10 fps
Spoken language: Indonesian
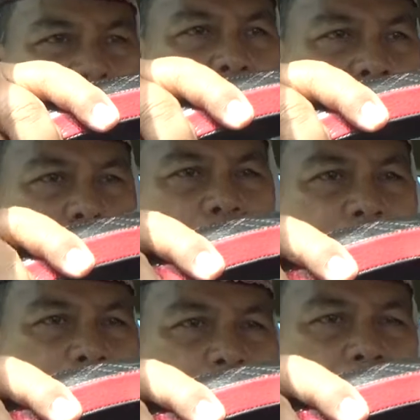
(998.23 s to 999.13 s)

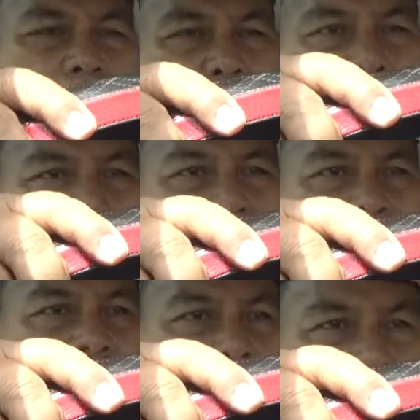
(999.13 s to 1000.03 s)
semoga kamu
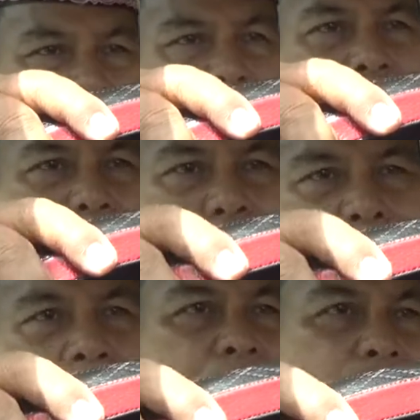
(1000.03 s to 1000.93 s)
menjadi
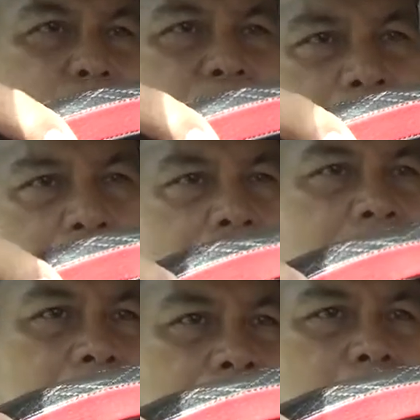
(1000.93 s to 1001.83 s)
orang-orang
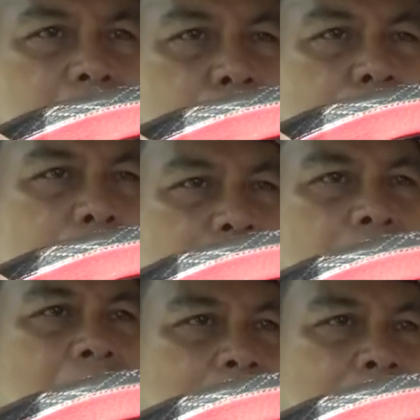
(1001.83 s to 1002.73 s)
yang
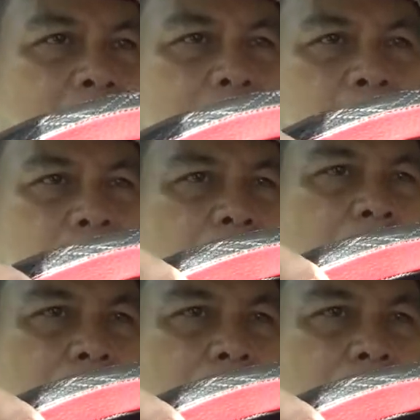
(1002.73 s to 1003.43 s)
bertakwa